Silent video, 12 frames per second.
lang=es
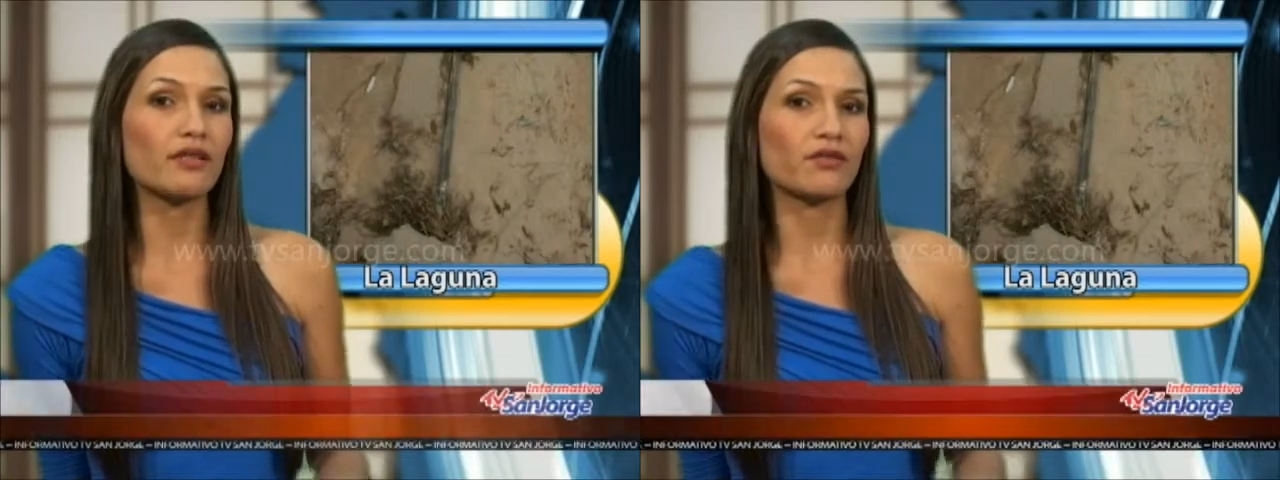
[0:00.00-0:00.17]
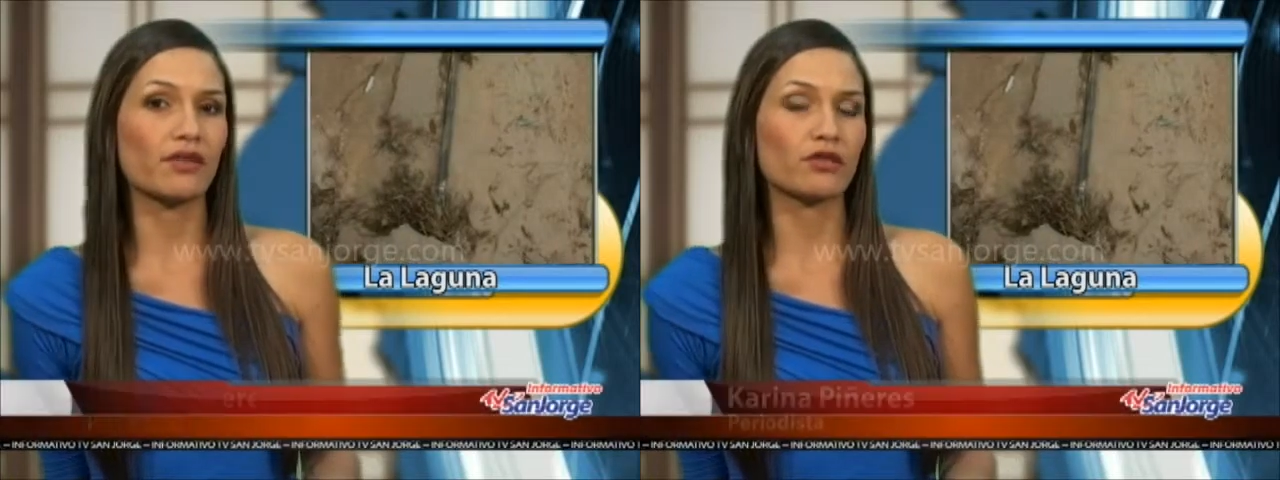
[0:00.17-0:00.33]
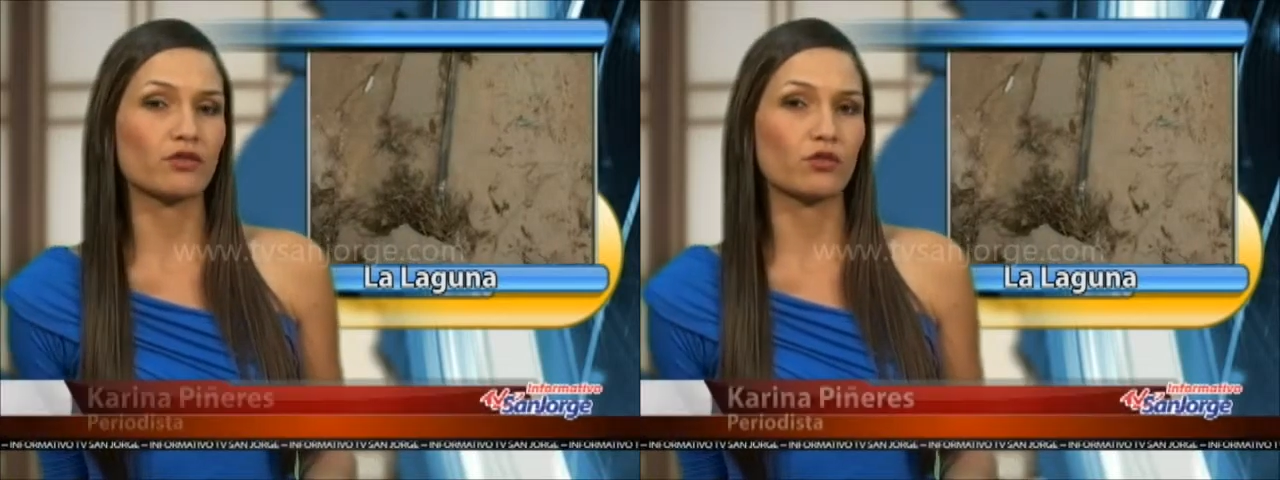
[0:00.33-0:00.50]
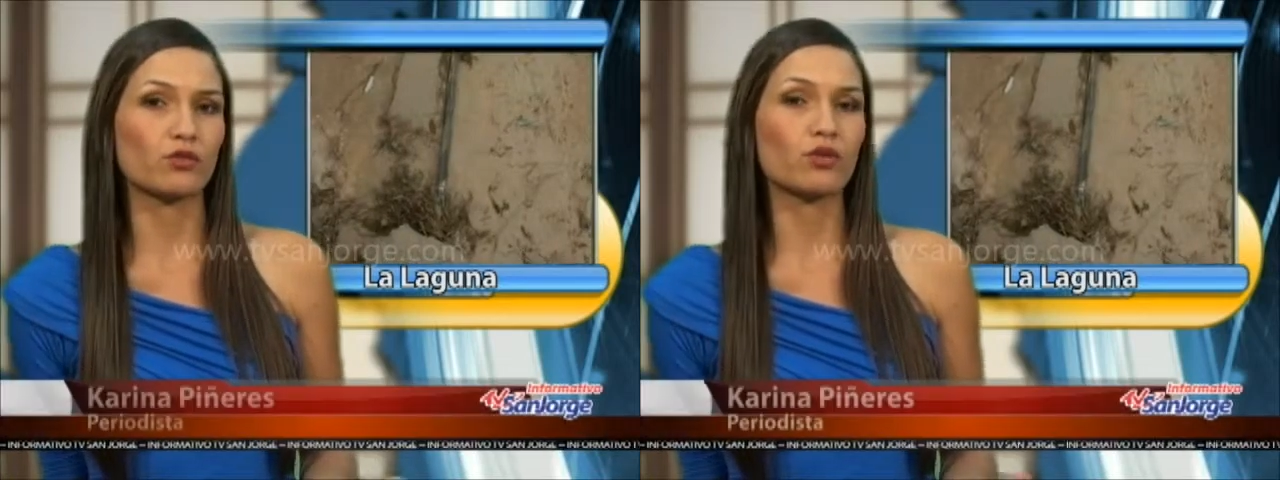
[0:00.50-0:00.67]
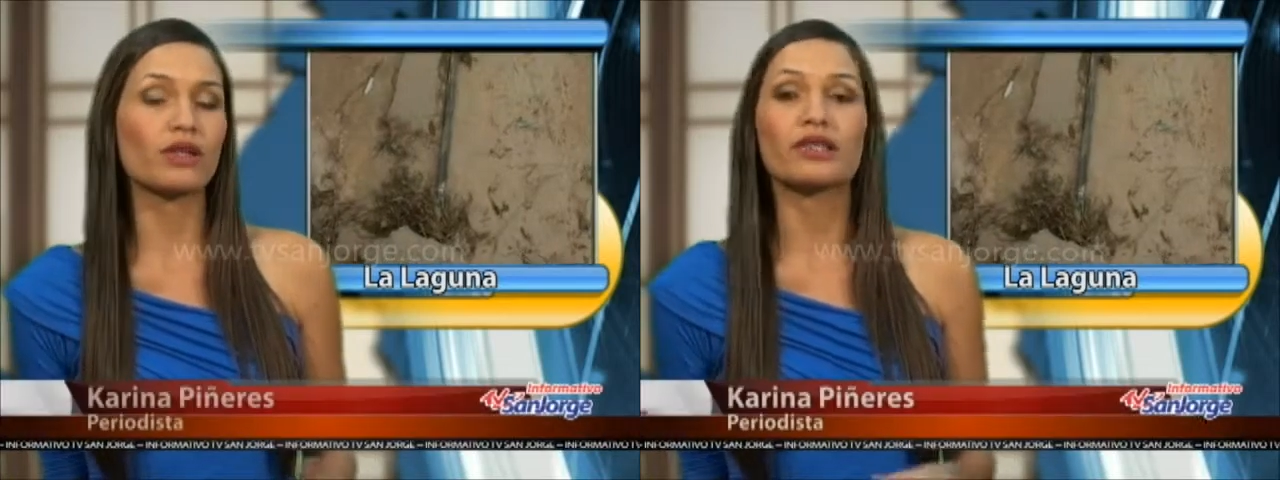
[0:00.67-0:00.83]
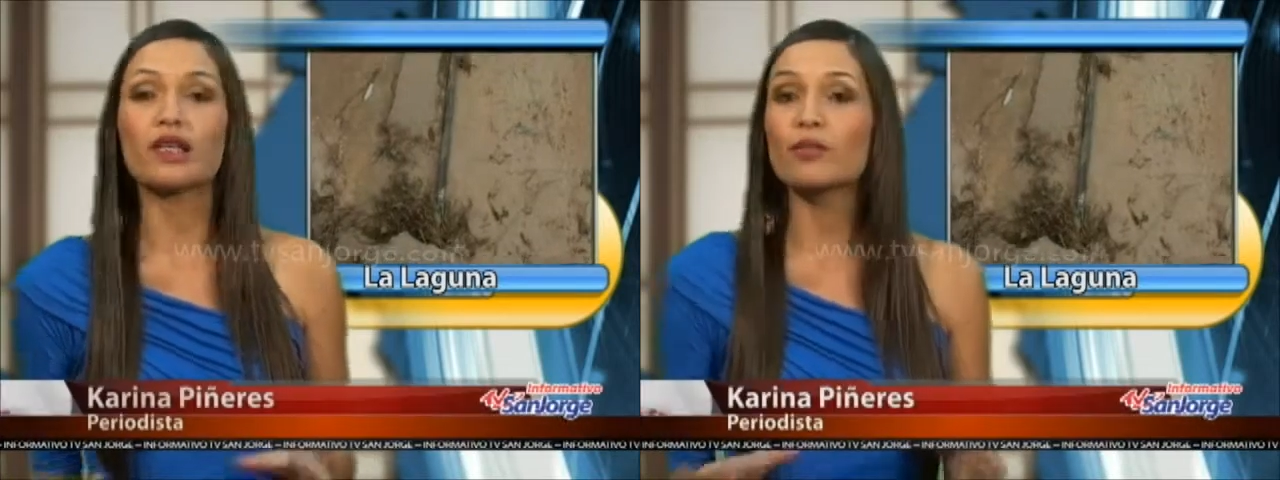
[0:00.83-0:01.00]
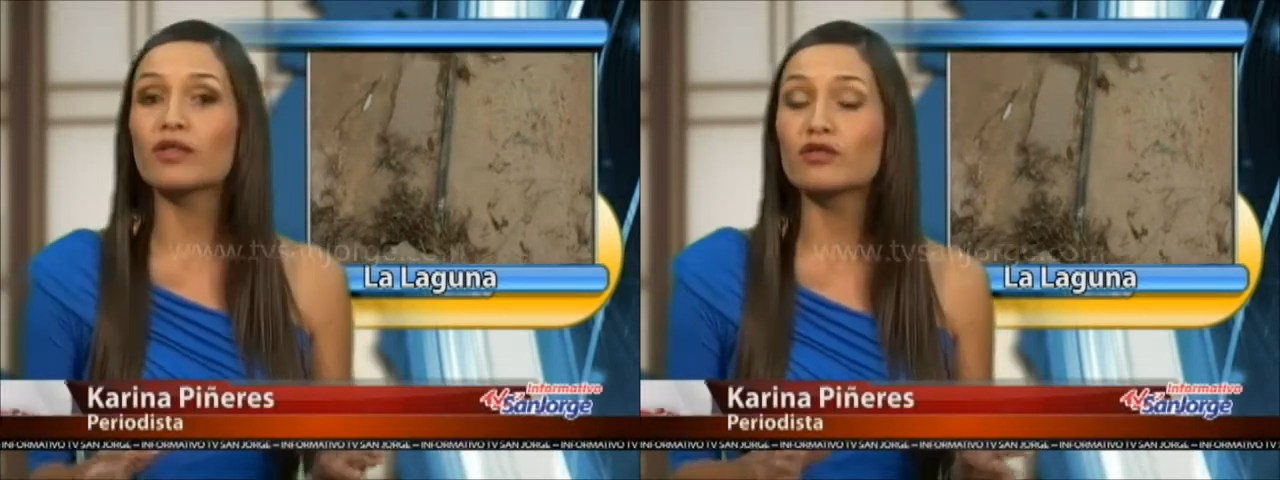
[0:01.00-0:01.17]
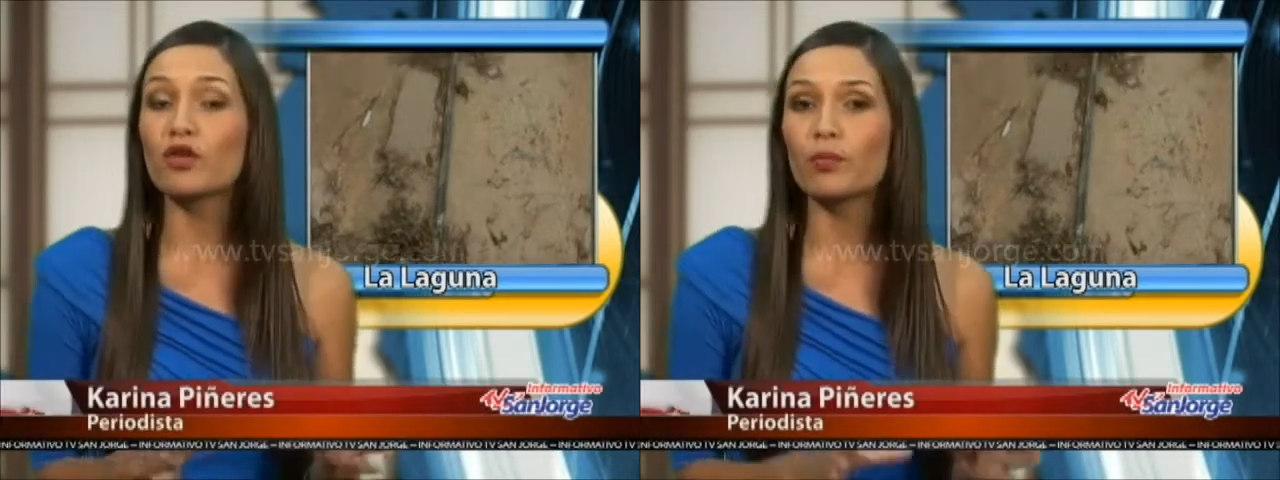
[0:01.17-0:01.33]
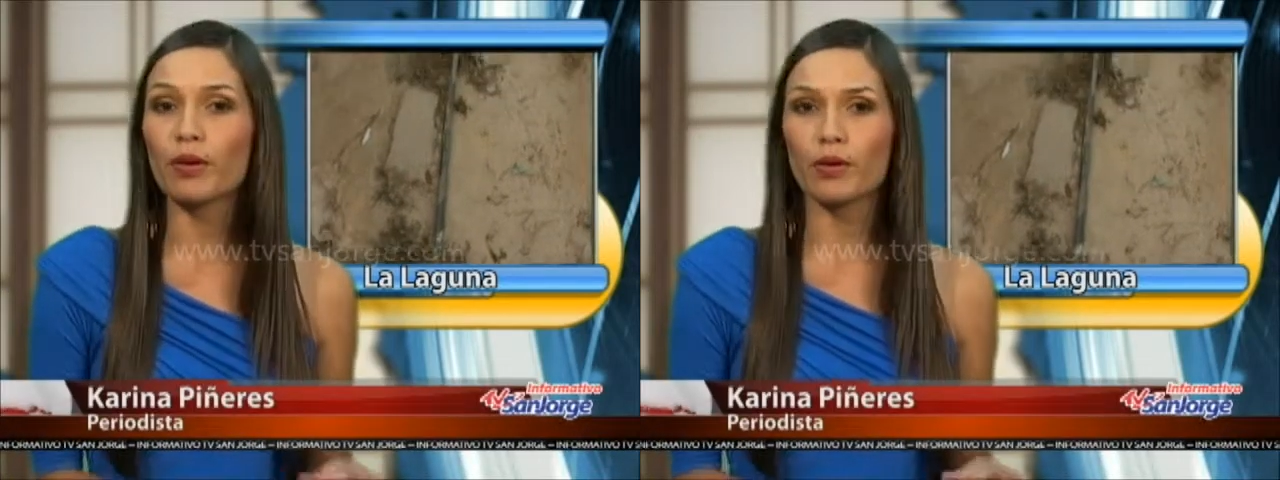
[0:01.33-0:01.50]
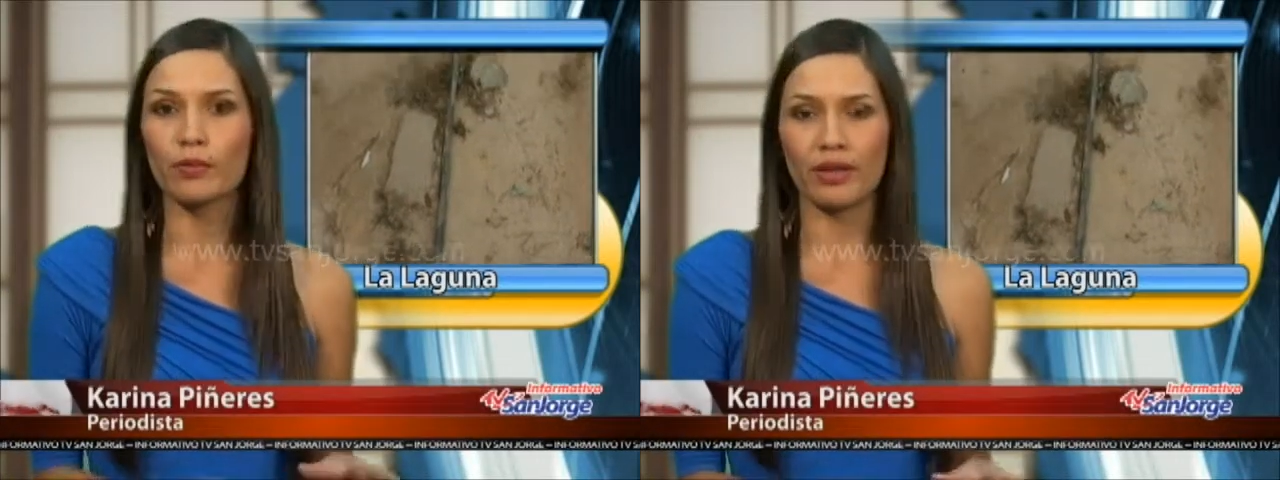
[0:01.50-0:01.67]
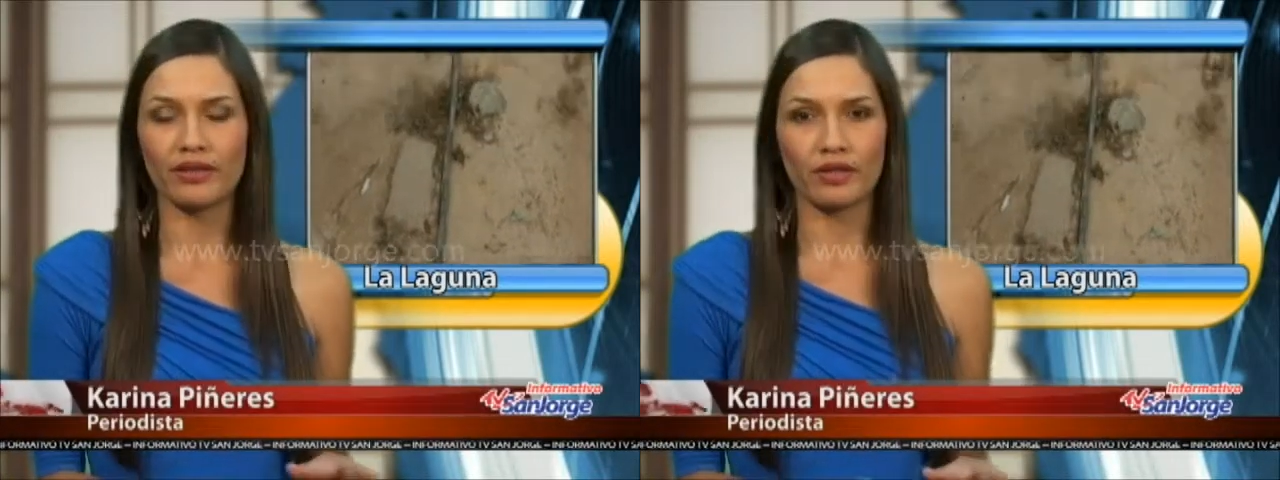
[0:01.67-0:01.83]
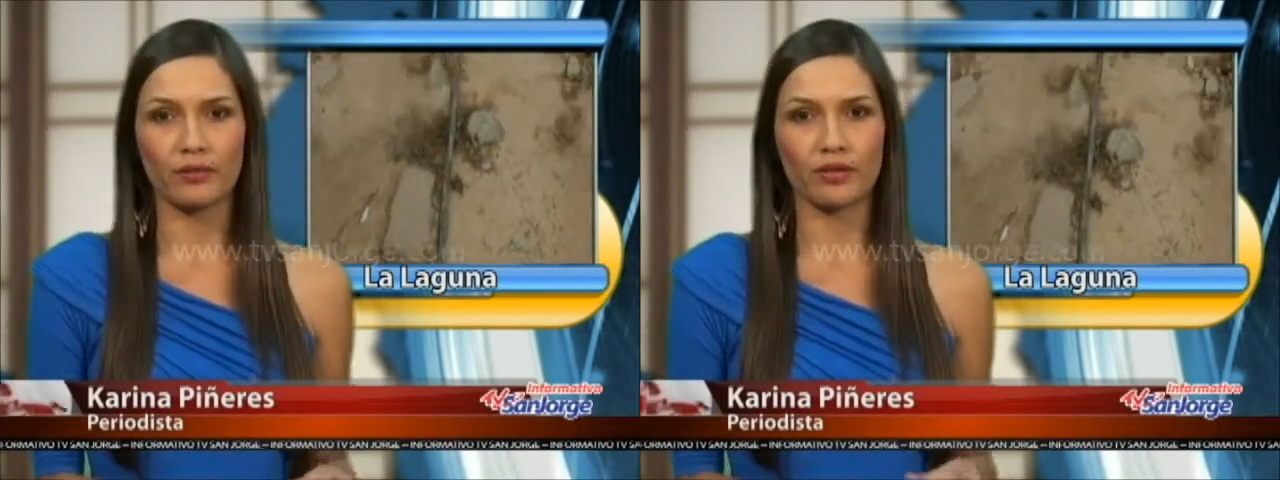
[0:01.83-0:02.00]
Infraestructura tal vez no pavimente,